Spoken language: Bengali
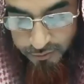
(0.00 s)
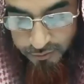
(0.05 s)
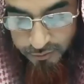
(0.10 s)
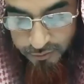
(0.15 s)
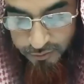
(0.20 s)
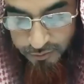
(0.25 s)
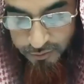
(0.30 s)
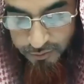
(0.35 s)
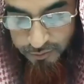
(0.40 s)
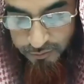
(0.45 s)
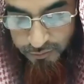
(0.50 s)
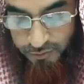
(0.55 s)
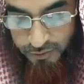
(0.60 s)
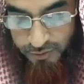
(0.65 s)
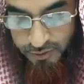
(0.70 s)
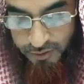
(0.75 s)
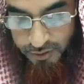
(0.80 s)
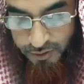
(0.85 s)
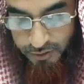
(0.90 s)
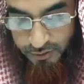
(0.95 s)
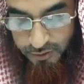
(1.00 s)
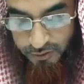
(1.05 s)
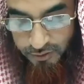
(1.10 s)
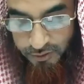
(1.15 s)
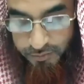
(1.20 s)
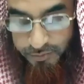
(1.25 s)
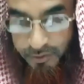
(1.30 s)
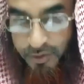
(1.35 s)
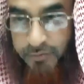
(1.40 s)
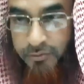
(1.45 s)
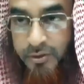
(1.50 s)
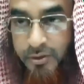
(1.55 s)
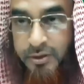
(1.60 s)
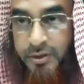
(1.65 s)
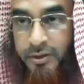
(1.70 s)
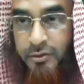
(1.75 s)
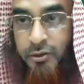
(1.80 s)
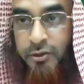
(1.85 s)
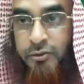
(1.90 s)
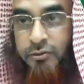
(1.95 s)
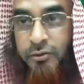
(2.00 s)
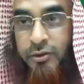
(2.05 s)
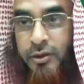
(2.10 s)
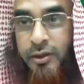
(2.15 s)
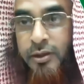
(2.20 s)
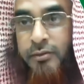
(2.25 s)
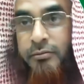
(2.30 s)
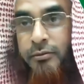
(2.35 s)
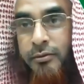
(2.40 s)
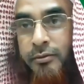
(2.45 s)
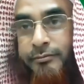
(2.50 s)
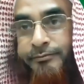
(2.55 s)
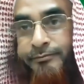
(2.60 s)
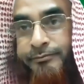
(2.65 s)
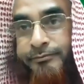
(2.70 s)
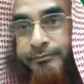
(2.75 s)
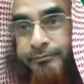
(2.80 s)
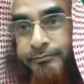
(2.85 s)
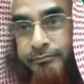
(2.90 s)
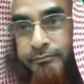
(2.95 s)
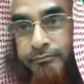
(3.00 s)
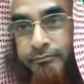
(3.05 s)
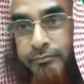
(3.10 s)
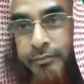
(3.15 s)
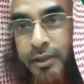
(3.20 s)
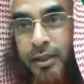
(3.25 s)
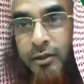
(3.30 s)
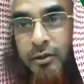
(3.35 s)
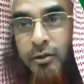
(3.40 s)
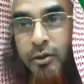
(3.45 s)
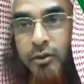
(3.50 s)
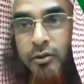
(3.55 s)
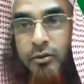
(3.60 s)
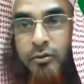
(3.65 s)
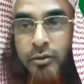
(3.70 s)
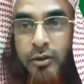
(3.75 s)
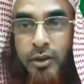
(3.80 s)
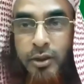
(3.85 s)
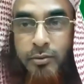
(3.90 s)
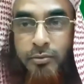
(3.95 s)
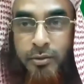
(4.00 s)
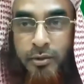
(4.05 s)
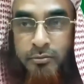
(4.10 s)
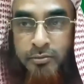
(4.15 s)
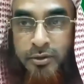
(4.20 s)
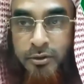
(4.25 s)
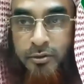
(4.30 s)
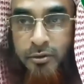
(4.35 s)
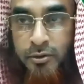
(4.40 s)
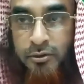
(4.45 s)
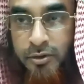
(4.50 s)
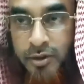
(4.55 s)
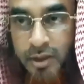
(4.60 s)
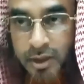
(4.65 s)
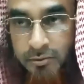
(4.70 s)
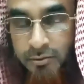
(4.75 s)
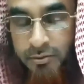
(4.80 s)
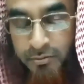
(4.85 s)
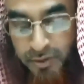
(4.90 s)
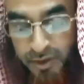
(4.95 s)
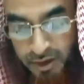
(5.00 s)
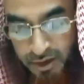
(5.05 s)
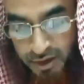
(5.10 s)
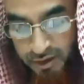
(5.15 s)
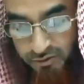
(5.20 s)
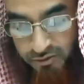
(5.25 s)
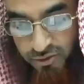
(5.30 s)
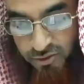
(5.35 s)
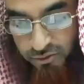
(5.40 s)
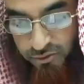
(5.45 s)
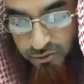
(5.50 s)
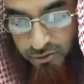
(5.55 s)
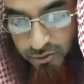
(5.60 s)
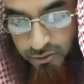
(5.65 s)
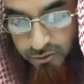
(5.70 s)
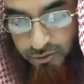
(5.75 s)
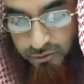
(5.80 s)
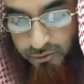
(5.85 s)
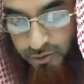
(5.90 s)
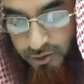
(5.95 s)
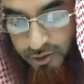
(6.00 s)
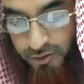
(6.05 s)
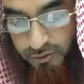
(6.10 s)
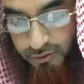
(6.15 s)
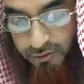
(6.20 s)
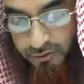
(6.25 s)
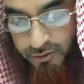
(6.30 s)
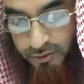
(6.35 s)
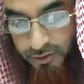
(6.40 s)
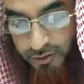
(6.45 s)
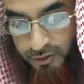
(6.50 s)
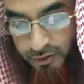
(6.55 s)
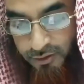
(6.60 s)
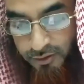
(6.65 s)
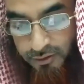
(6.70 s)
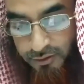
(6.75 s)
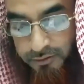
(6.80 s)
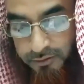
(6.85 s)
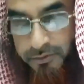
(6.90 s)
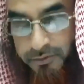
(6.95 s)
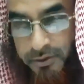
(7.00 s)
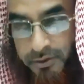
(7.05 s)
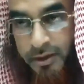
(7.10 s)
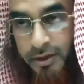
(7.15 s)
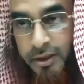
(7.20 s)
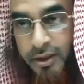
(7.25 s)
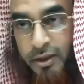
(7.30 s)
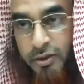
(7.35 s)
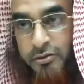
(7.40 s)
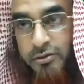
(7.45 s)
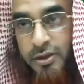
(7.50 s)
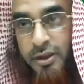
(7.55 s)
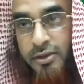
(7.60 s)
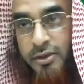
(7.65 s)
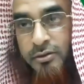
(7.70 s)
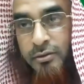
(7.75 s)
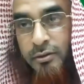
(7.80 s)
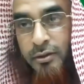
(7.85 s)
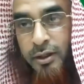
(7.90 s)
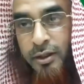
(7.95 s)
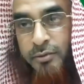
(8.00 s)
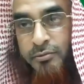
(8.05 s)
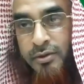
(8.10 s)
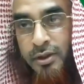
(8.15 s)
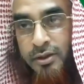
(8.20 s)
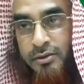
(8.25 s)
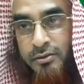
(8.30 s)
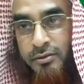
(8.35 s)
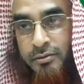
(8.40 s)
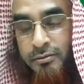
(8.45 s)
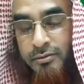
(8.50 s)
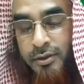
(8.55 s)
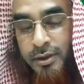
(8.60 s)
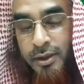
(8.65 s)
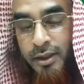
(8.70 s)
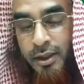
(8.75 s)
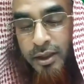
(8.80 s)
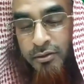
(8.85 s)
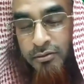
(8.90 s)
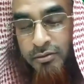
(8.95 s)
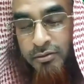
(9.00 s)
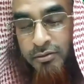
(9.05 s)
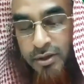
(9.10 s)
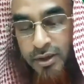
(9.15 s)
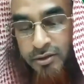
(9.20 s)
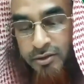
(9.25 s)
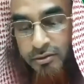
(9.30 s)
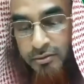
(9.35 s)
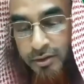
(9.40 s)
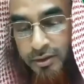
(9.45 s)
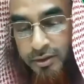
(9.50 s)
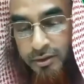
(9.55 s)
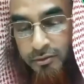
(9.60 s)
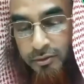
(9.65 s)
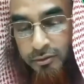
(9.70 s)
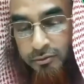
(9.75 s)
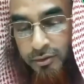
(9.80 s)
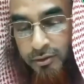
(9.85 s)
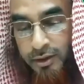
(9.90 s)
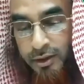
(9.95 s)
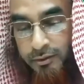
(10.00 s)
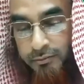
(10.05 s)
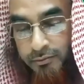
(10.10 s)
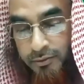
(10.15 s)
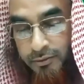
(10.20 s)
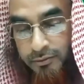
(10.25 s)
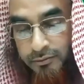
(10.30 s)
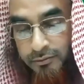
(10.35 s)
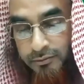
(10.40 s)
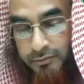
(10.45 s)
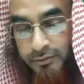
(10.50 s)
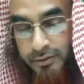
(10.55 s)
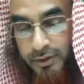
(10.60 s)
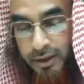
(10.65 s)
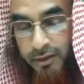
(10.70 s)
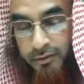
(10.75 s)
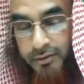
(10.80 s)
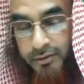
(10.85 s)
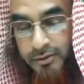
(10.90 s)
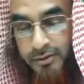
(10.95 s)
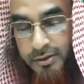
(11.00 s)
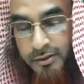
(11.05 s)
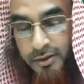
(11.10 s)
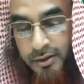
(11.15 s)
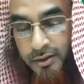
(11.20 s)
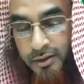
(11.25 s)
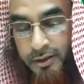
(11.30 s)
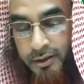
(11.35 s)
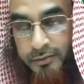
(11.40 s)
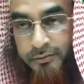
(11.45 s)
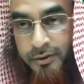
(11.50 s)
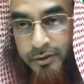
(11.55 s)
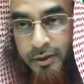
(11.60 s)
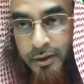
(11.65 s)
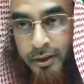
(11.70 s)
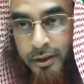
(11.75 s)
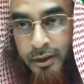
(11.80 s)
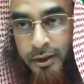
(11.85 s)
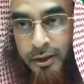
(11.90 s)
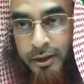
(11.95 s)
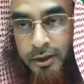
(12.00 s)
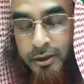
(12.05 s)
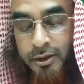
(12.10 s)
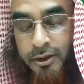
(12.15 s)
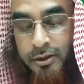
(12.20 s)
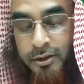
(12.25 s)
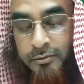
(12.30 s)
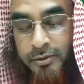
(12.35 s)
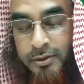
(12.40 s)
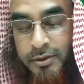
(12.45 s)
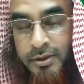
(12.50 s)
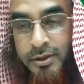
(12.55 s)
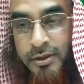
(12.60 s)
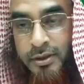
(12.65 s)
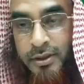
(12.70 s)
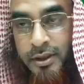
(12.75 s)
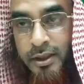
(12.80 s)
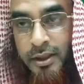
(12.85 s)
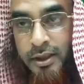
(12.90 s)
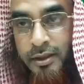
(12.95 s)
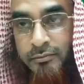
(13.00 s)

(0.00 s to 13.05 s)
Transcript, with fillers: তো ব্রোস্টেড দেওয়ার পরে বলছে কত লিখবো বিল কত লিখবো কত লিখবো মানে যত হলো তত লিখো বলছি এটা কেন জিজ্ঞেস করলাম জিজ্ঞেস করছি এটা কেন জিজ্ঞেস করলে যে কত লিখবো যা হয়েছে তাই লিখবে তো বলছে যে